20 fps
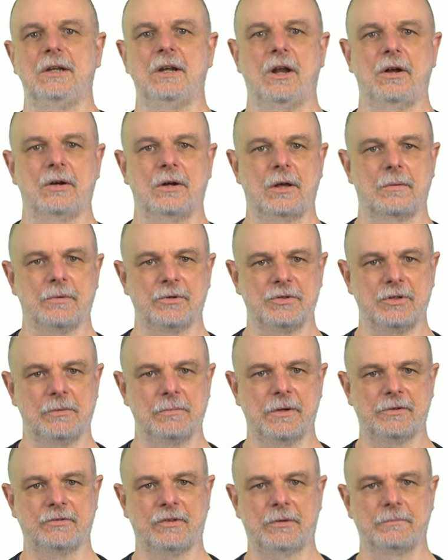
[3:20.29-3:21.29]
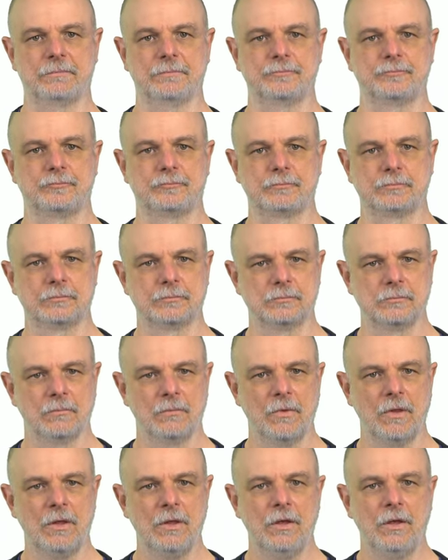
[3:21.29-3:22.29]
なるかもしれません。
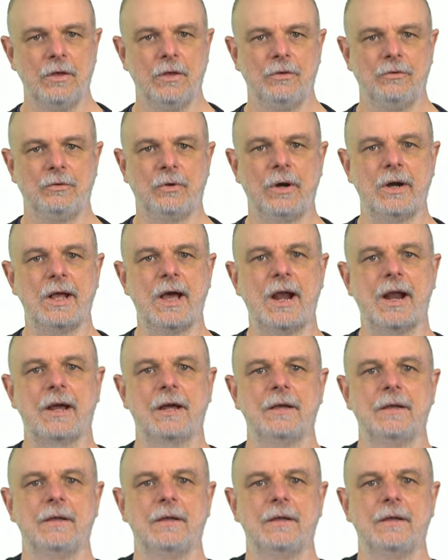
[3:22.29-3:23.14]
それから、